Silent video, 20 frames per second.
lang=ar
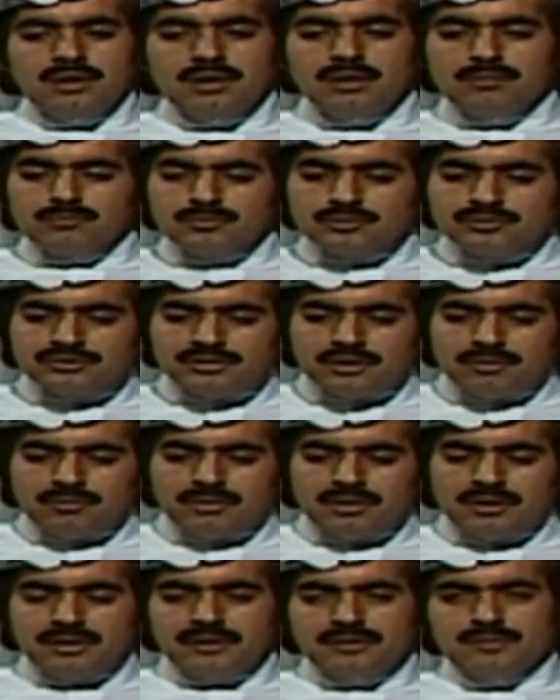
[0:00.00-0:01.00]

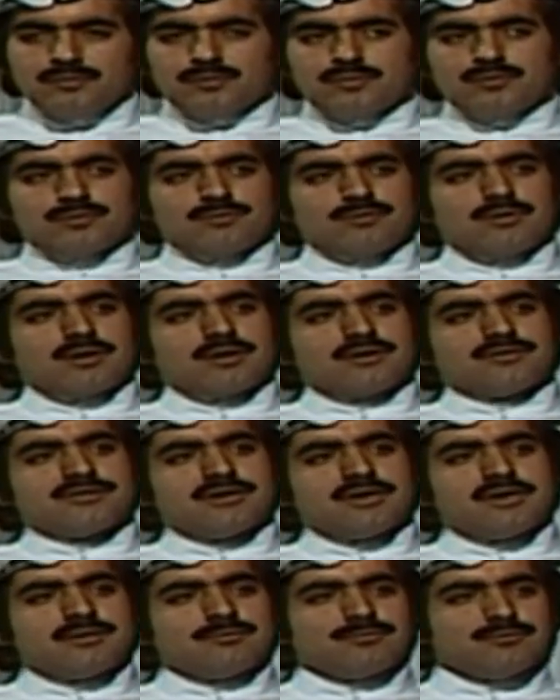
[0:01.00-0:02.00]
المستوى انه يكون والله
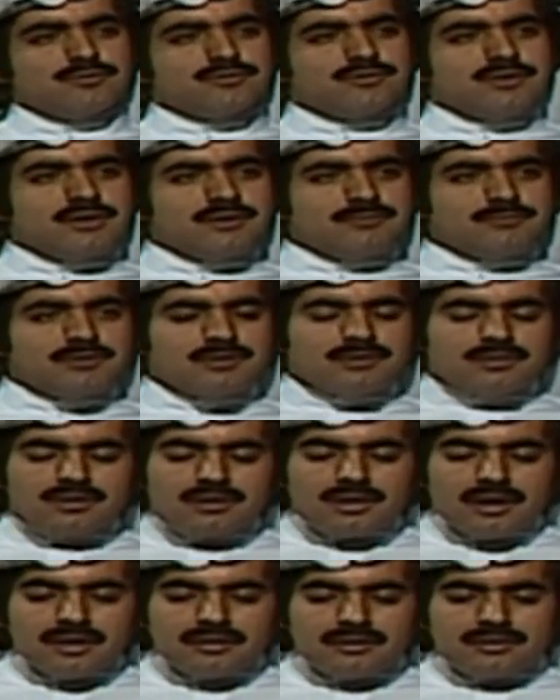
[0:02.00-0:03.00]
زين مو زين مثل
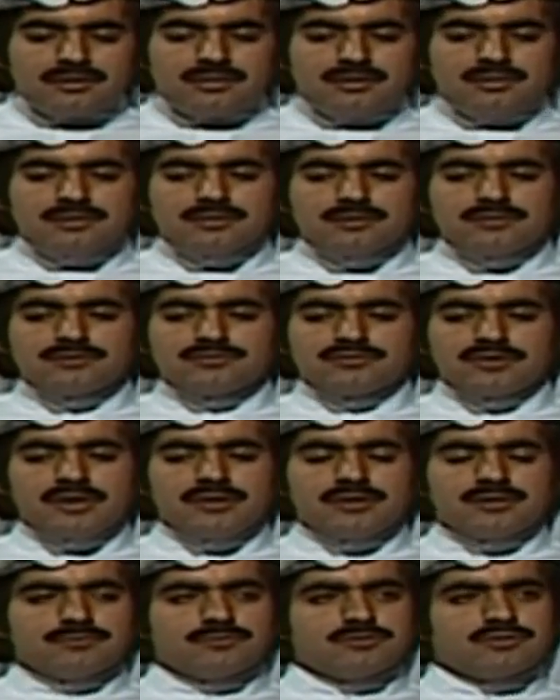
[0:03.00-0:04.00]
يعني
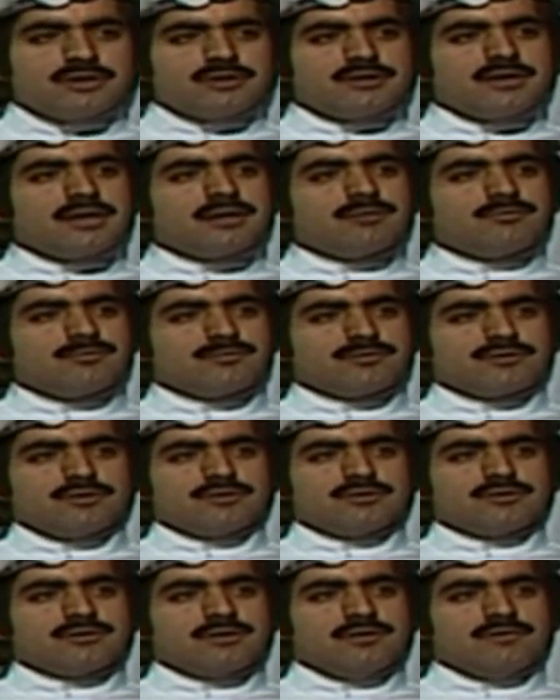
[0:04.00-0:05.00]
جيد مو جيد هذه مو
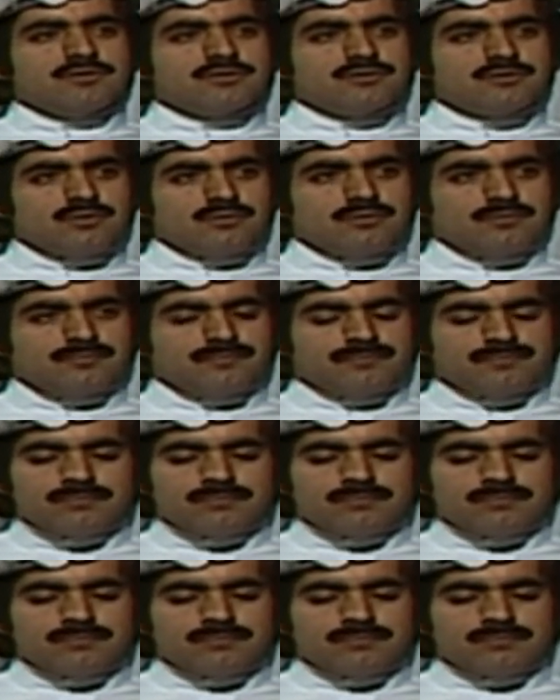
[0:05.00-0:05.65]
مساله التلفزيون